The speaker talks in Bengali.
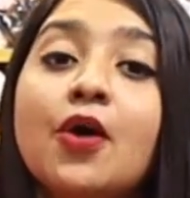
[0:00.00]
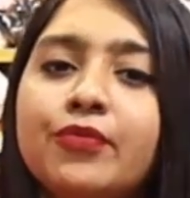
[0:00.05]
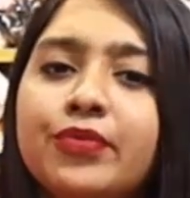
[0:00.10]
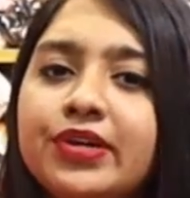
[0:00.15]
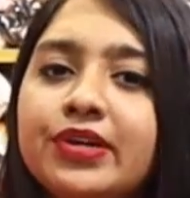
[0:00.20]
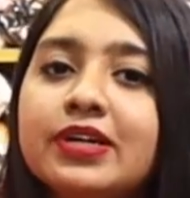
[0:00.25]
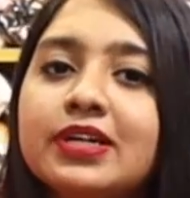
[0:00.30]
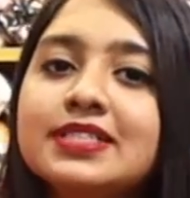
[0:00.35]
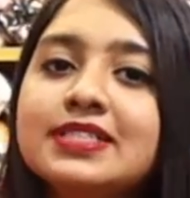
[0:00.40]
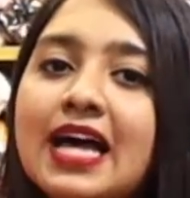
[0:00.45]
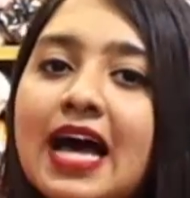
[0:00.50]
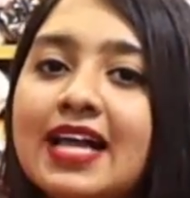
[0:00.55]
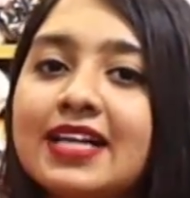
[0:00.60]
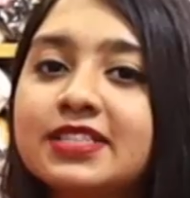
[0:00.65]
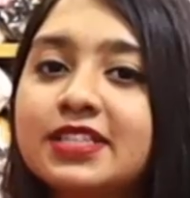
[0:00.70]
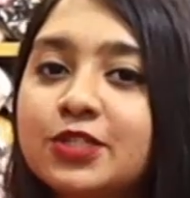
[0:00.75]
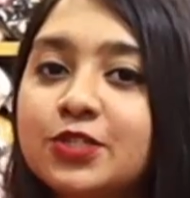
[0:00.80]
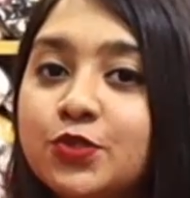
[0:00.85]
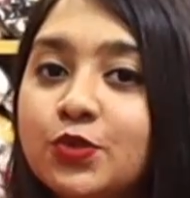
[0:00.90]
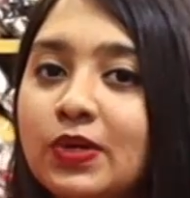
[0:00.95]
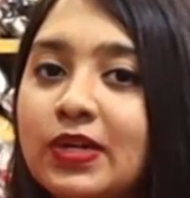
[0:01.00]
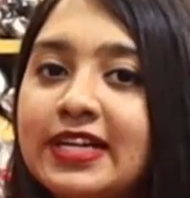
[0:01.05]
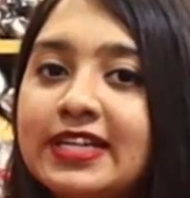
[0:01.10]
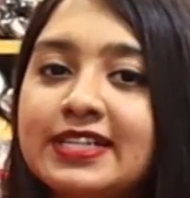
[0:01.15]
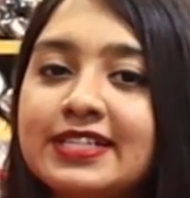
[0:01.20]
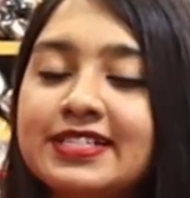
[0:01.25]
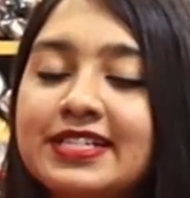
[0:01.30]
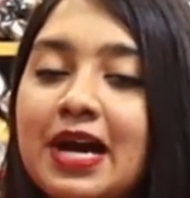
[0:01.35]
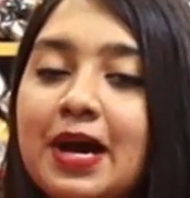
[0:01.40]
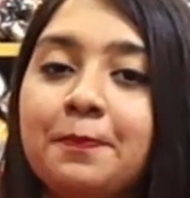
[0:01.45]
ভিউয়ার্স আজকে চলে
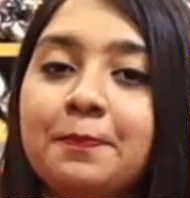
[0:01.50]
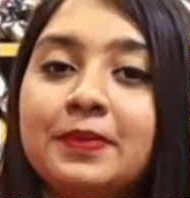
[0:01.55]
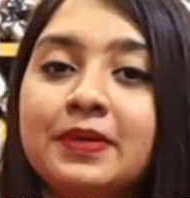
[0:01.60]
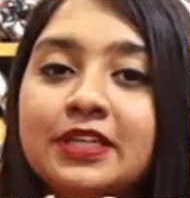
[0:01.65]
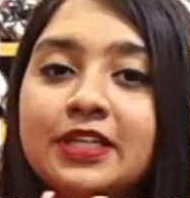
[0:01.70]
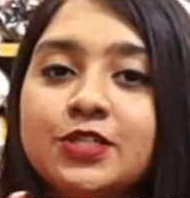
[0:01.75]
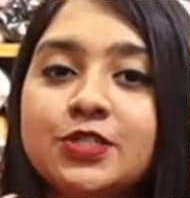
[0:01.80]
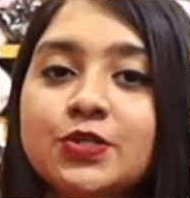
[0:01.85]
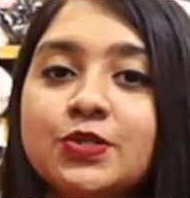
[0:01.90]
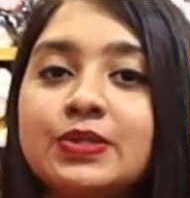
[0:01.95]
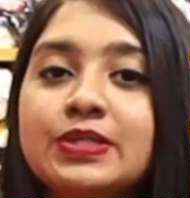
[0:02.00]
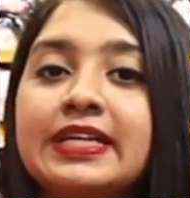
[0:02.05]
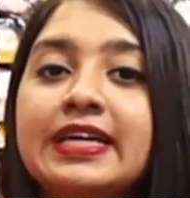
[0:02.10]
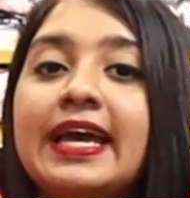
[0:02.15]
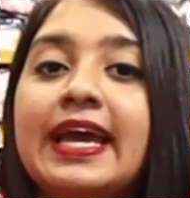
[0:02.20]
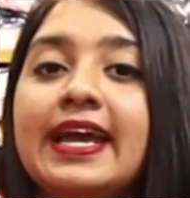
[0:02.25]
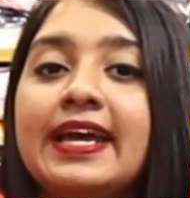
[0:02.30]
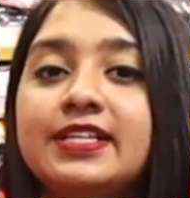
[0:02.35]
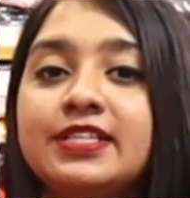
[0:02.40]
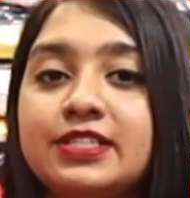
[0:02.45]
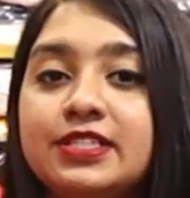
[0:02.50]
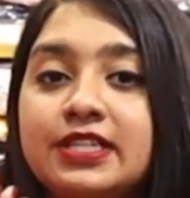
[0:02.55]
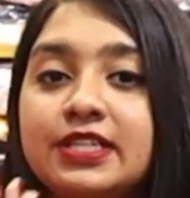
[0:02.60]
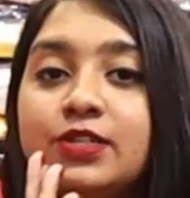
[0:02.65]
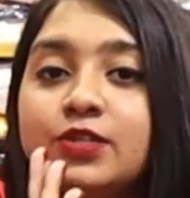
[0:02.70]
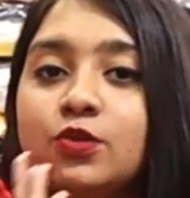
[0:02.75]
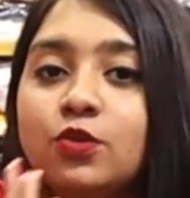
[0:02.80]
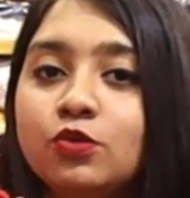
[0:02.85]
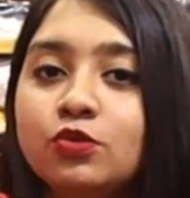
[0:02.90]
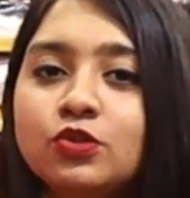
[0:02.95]
এসেছি আপনাদের জন্য একটি
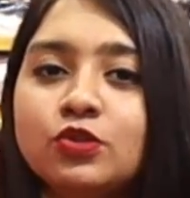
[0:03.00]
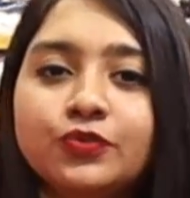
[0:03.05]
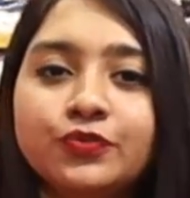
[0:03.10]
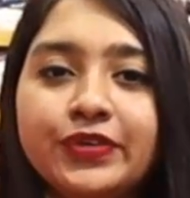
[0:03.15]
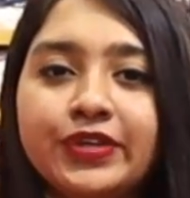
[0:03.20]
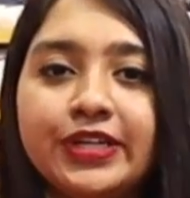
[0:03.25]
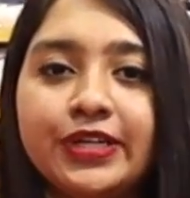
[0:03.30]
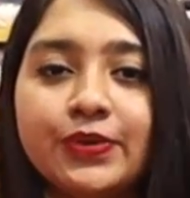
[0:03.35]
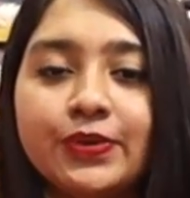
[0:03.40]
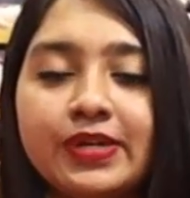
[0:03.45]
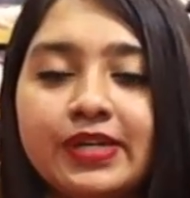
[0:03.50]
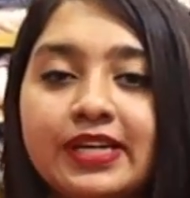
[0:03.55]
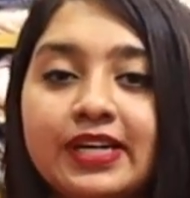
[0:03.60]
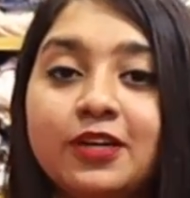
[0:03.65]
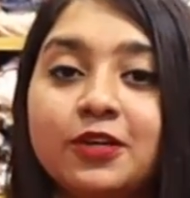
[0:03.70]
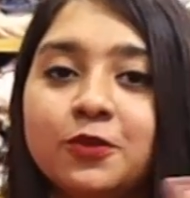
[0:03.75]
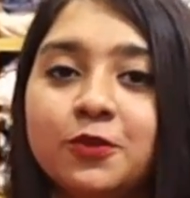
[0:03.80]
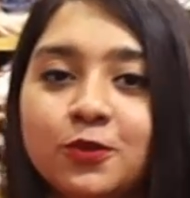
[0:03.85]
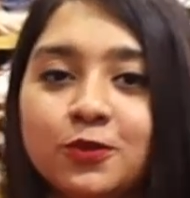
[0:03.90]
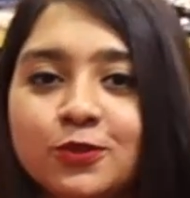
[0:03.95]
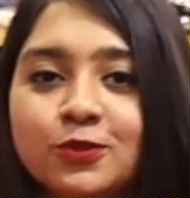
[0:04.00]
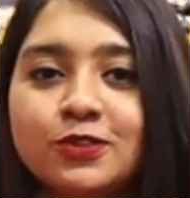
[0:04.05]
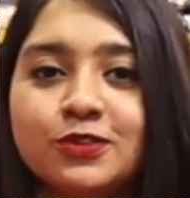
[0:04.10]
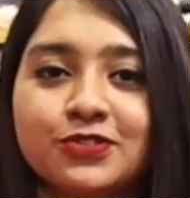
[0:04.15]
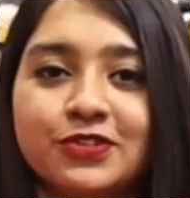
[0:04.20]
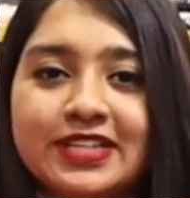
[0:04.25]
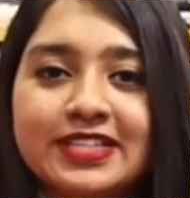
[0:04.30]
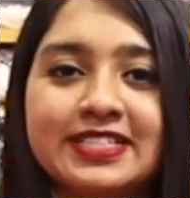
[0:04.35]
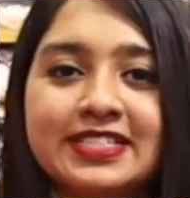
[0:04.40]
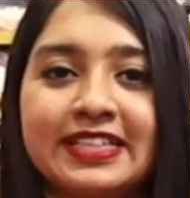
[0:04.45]
নতুন ভিডিও নিয়ে নতুন
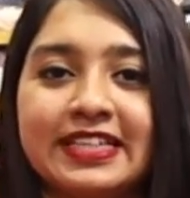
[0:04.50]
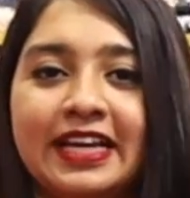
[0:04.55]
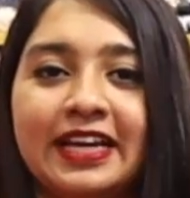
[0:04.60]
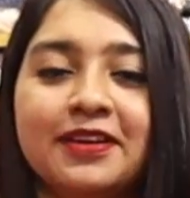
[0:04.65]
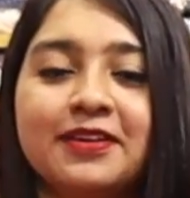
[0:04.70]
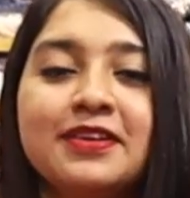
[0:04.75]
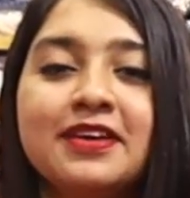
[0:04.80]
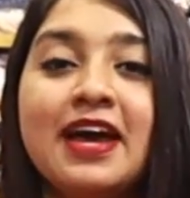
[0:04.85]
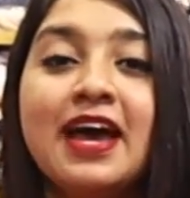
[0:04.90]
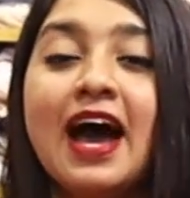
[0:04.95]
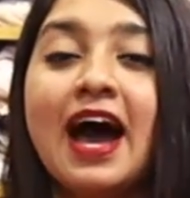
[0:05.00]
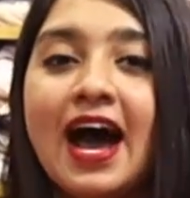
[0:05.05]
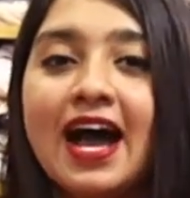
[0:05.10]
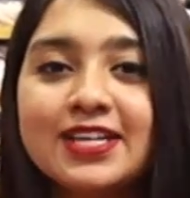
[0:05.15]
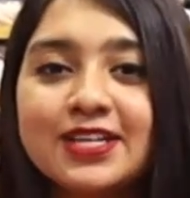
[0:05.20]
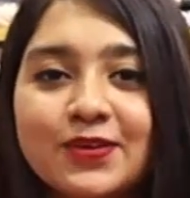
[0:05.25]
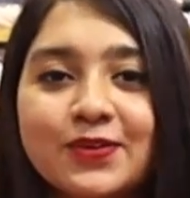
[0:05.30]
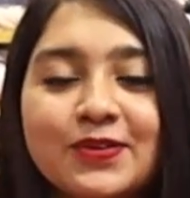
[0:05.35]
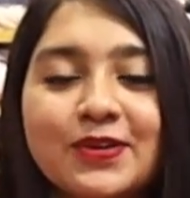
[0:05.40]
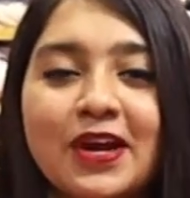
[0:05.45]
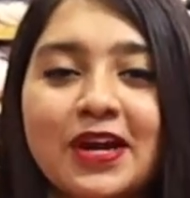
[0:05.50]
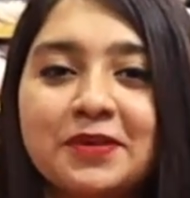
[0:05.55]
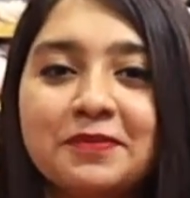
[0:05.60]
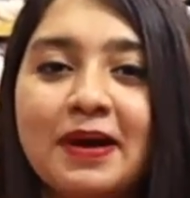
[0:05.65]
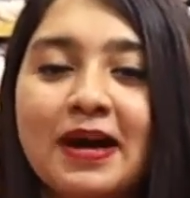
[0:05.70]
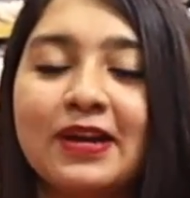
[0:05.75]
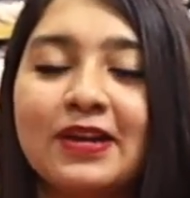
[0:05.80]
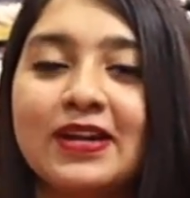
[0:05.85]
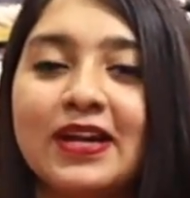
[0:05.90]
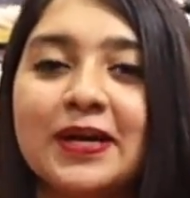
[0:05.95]
ড্রেস নিয়ে আশা করি অনেক
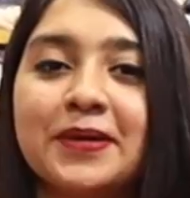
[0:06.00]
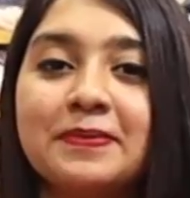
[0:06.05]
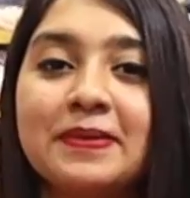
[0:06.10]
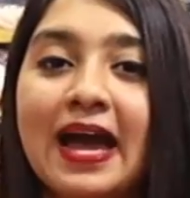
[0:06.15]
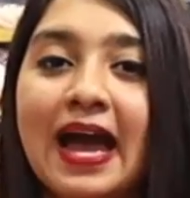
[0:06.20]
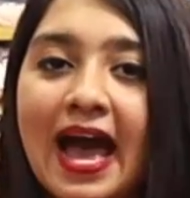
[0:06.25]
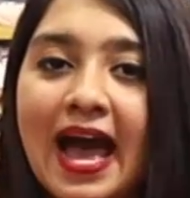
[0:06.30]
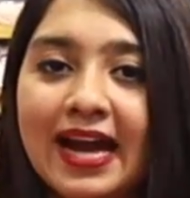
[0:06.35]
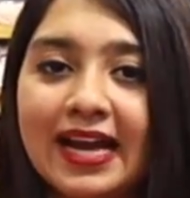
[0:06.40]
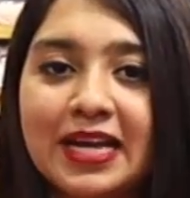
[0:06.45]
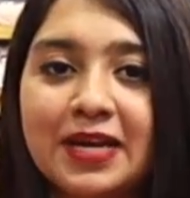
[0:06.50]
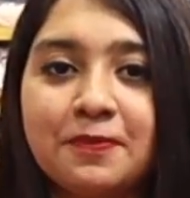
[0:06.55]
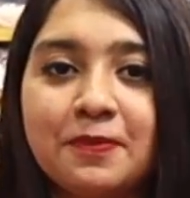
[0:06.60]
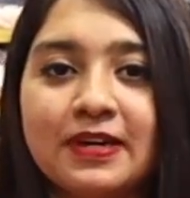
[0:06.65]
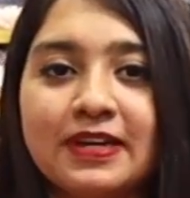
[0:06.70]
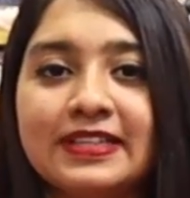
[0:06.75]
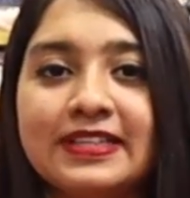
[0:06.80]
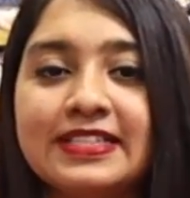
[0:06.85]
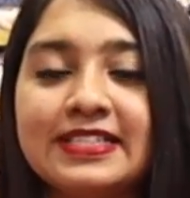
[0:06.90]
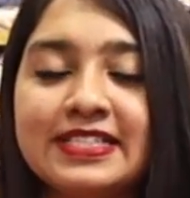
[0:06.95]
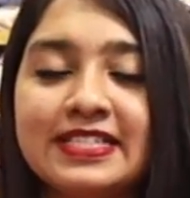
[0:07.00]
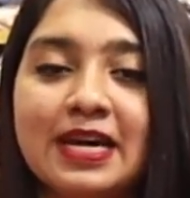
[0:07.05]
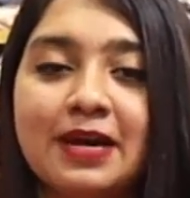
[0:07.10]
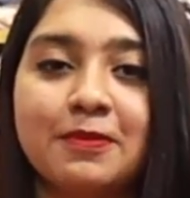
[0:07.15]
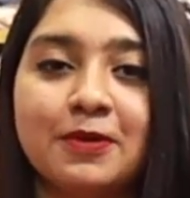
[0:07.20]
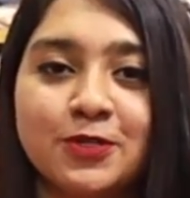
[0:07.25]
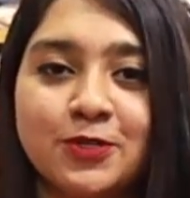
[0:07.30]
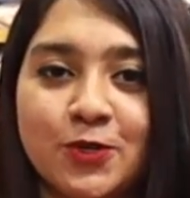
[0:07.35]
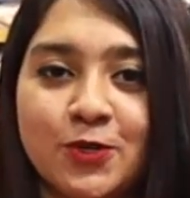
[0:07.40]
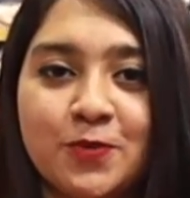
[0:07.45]
ভালো লাগবে আগে বলে দিচ্ছি
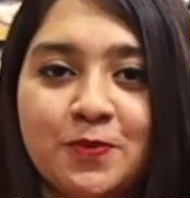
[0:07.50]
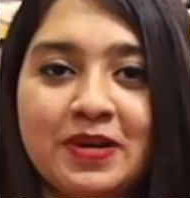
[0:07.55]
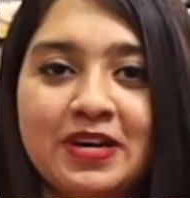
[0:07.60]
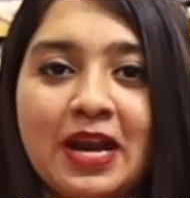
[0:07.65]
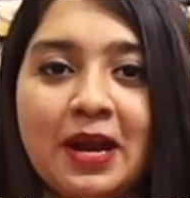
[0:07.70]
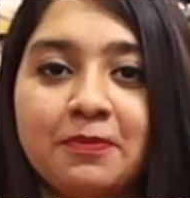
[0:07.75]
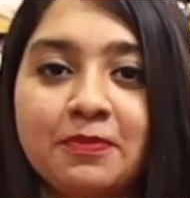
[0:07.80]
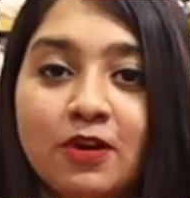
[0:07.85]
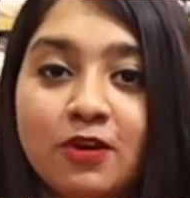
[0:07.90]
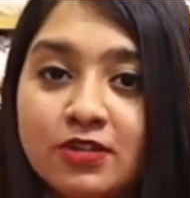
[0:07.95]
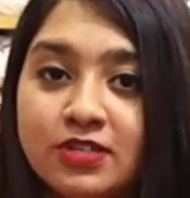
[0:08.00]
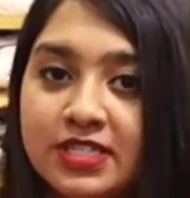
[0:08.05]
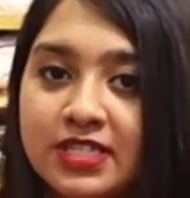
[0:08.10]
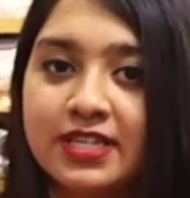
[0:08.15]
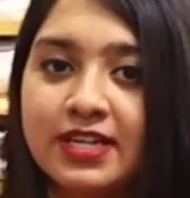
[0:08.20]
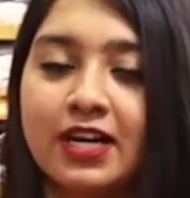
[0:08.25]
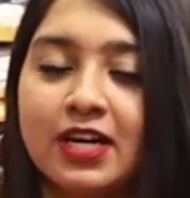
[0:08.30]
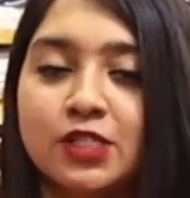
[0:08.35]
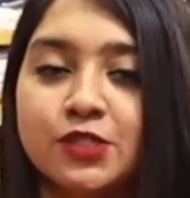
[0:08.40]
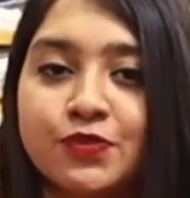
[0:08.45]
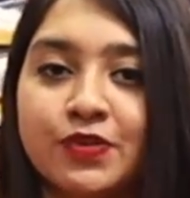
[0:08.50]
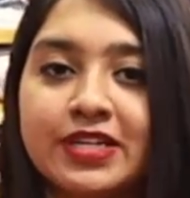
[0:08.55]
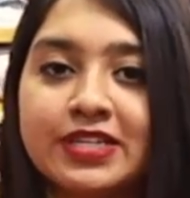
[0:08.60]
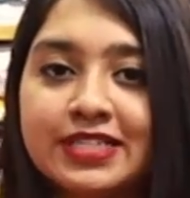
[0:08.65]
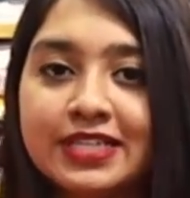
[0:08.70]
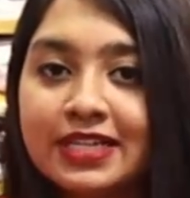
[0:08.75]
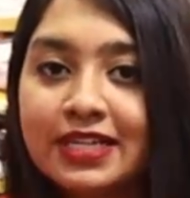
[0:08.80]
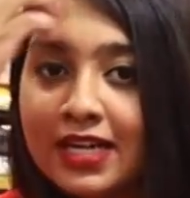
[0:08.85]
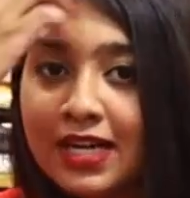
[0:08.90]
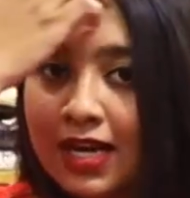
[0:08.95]
আমার শোরুমের নামটা হচ্ছে গার্লস
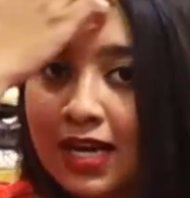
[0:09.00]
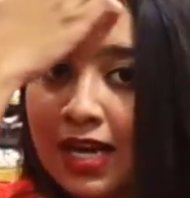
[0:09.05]
ফ্যাশন